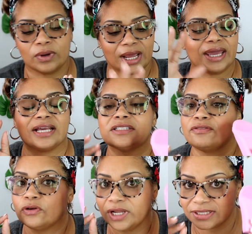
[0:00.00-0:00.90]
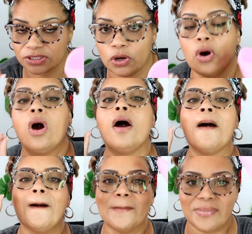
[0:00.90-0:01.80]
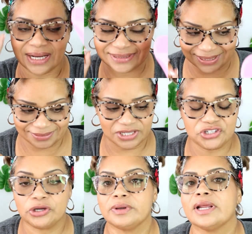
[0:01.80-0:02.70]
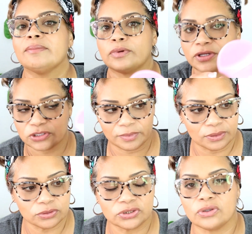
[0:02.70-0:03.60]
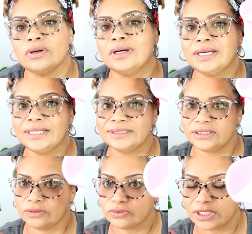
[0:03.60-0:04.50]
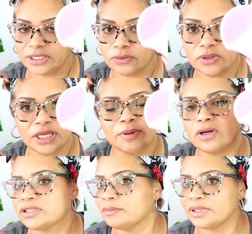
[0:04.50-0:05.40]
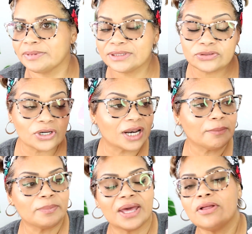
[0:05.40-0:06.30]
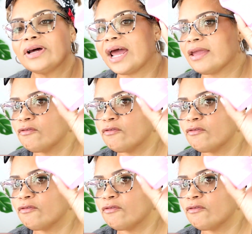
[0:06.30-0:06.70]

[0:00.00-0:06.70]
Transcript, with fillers: una exfoliación bastante chévere. Por eso me gustó. Sin usar ningún químico, simplemente uso la limpiadora